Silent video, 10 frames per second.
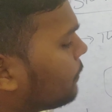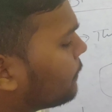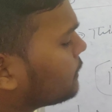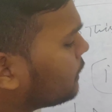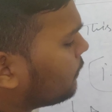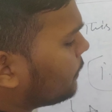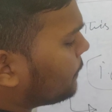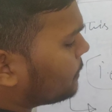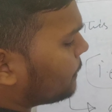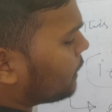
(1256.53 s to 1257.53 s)
काम करता था वही
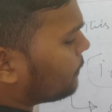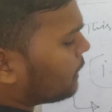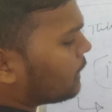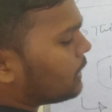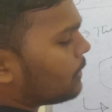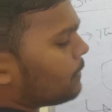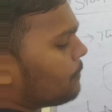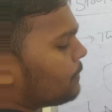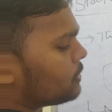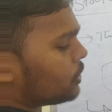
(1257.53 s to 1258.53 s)
पेस मेकर भी करेगा ये भी
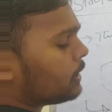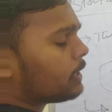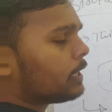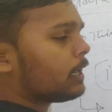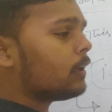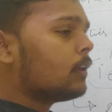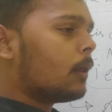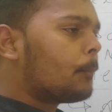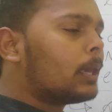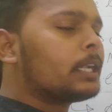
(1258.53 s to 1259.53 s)
इंपल्स जनरेट करेगा
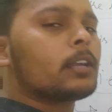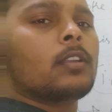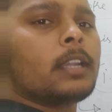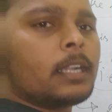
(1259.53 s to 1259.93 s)
पर्टिकुलर